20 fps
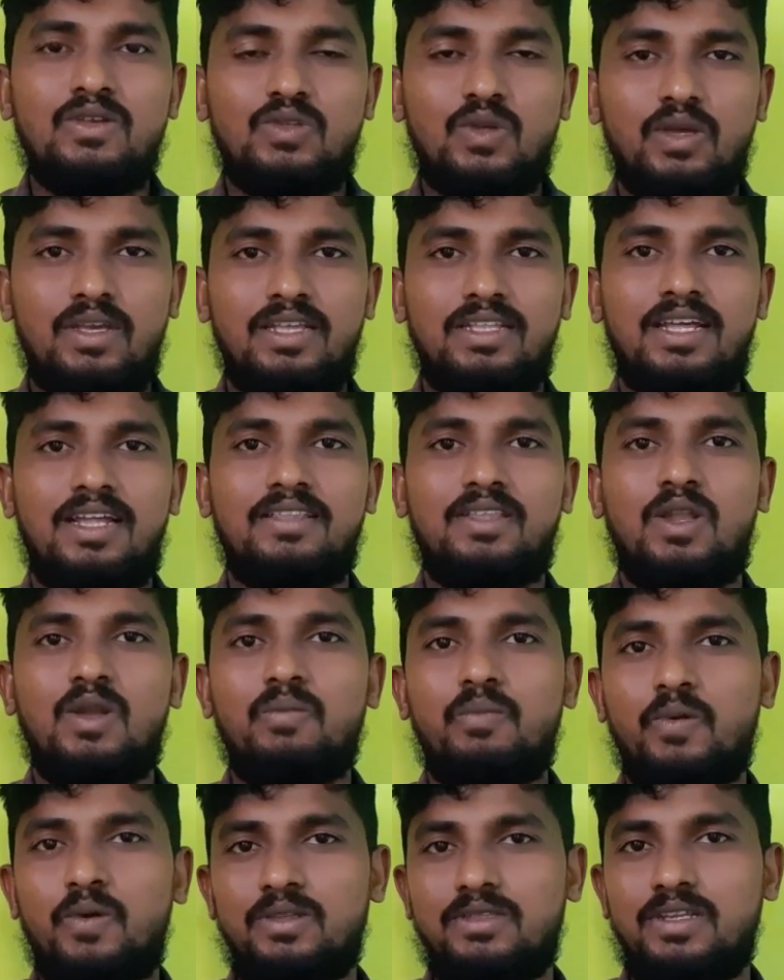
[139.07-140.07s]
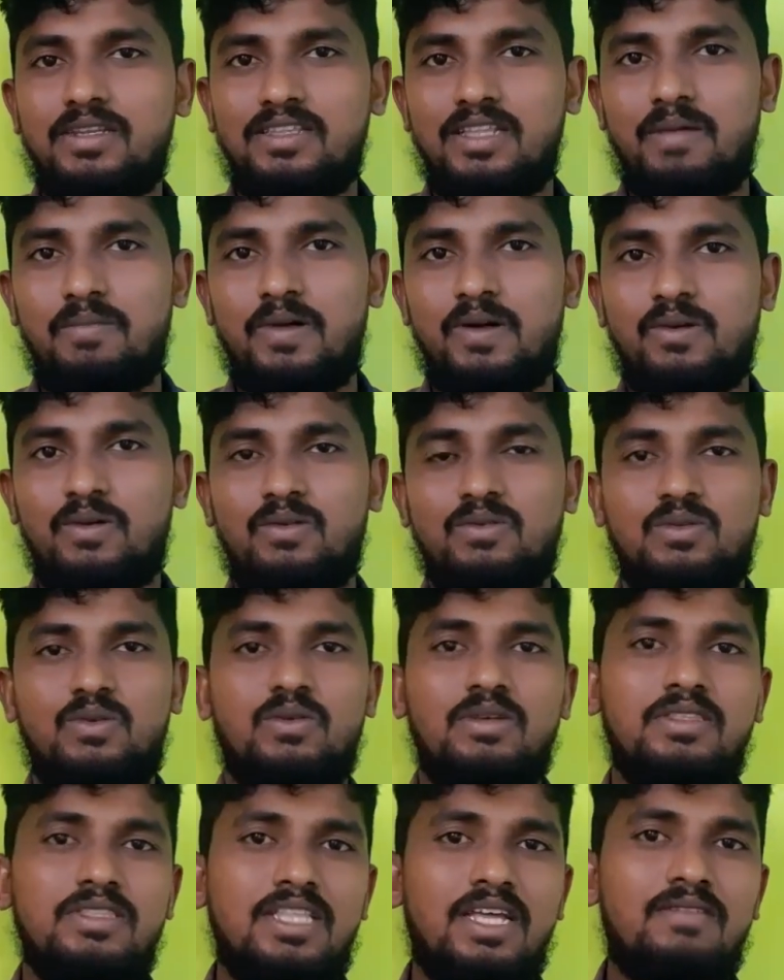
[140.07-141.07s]
ஸோ எதாக இருந்தாலும் பொறுத்து இருந்தால் பார்க்கணும்
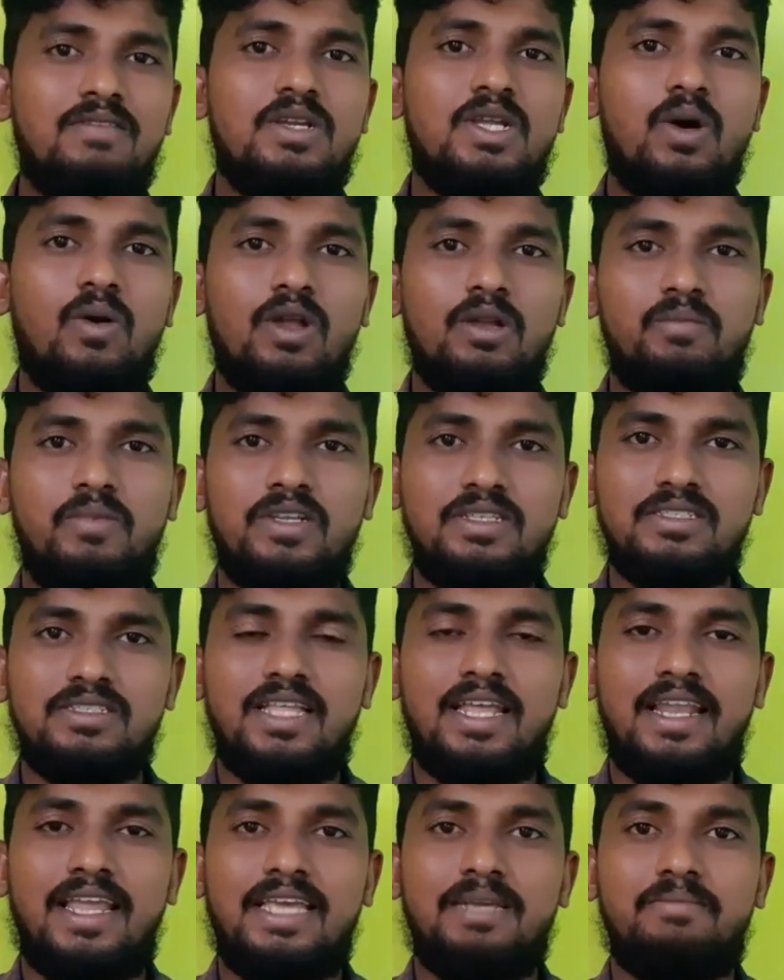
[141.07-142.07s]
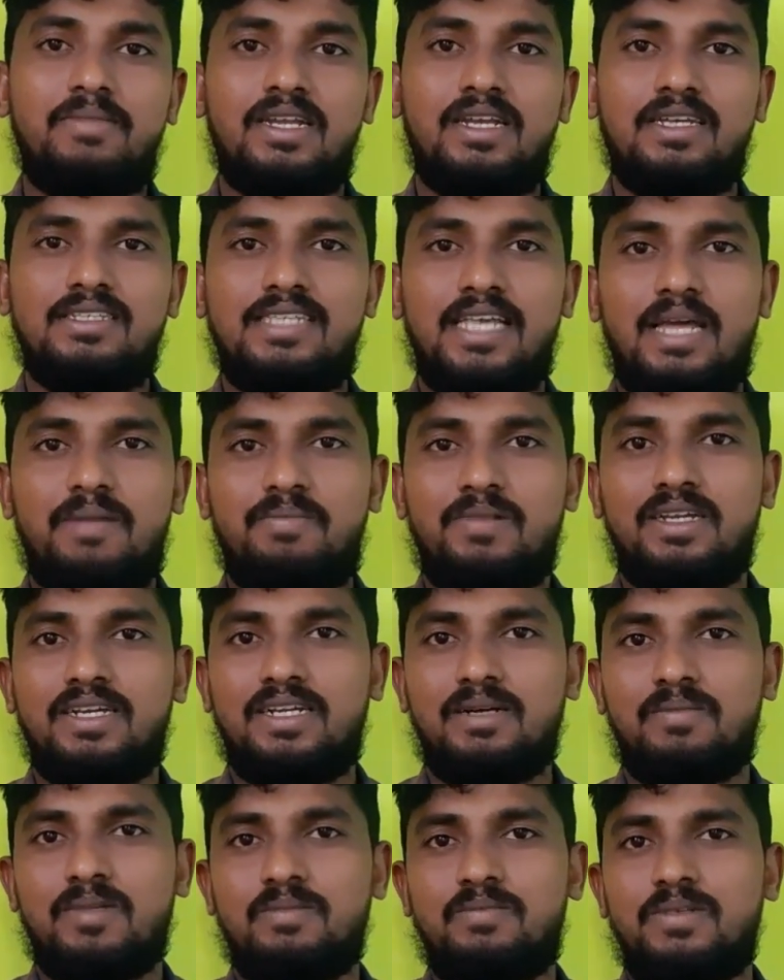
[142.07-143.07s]
ஸோ இந்த வீடியோ உங்களுக்கு பிடிச்சிருந்தா லைக் பண்ணுங்கள் ஷேர்
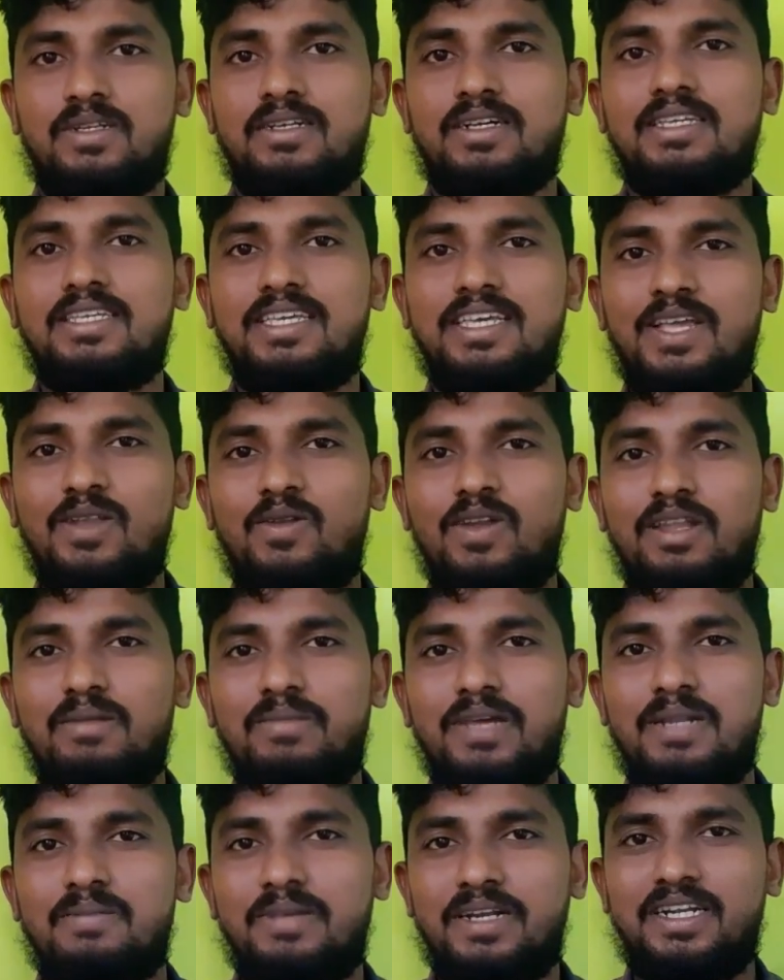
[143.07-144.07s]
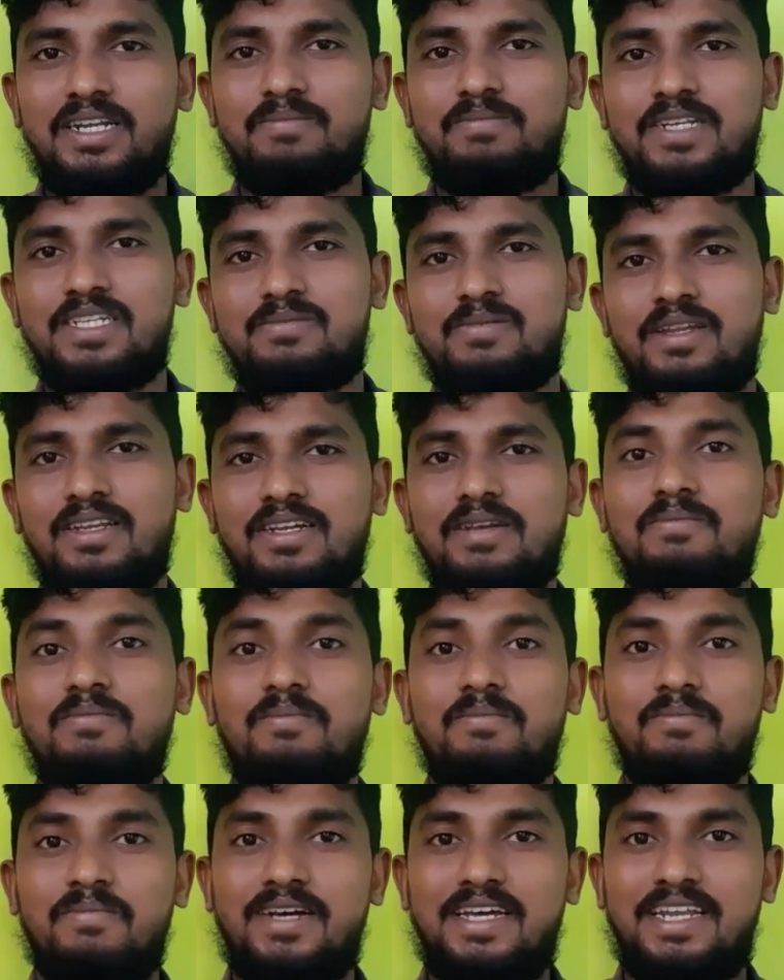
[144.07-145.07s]
பண்ணுங்கள் கமெண்ட் பண்ணுங்கள் கீழே உள்ள பெல் பட்டனை ப்ரெஸ் பண்ணுங்கள்
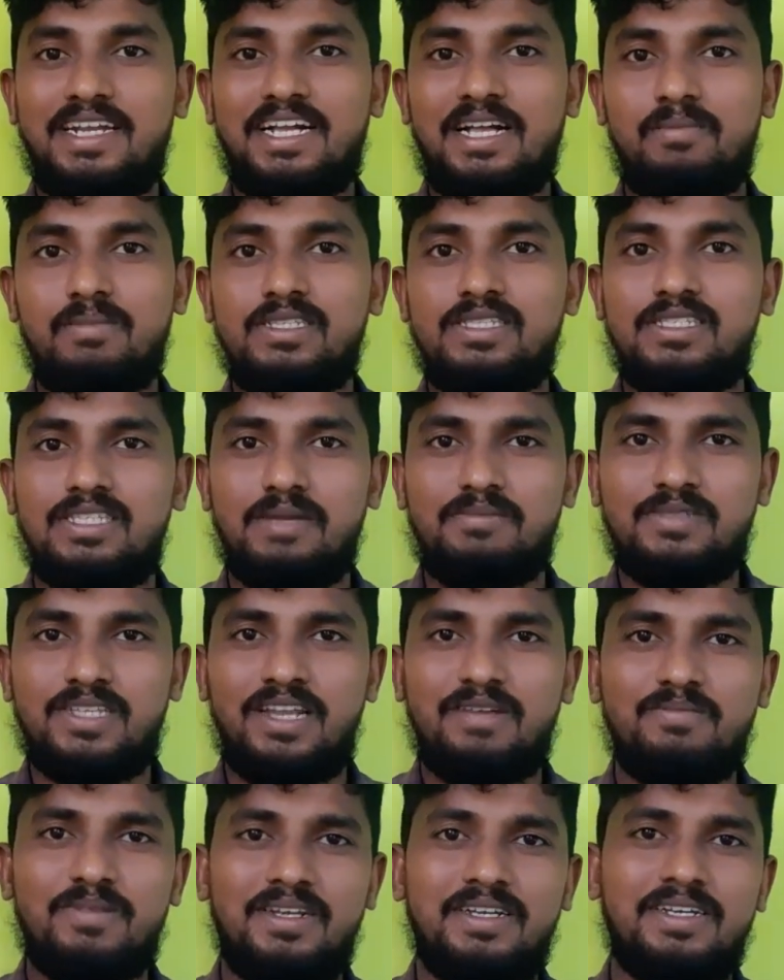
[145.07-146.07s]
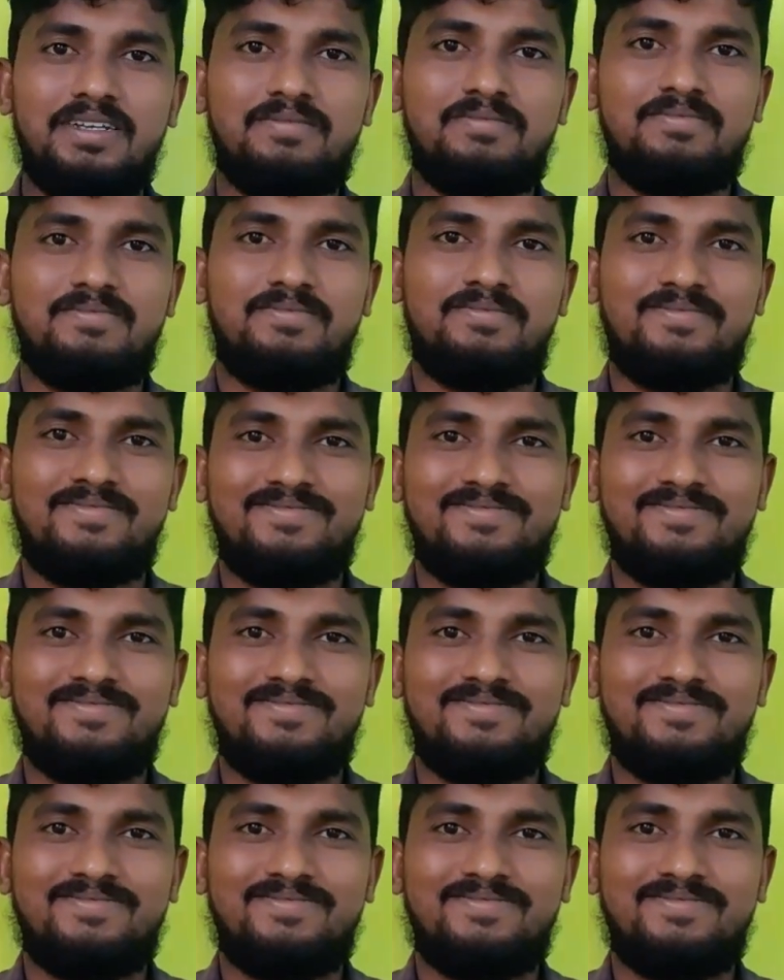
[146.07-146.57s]
மறக்காமல் சப்ஸ்கிரைப் பண்ணுங்கள்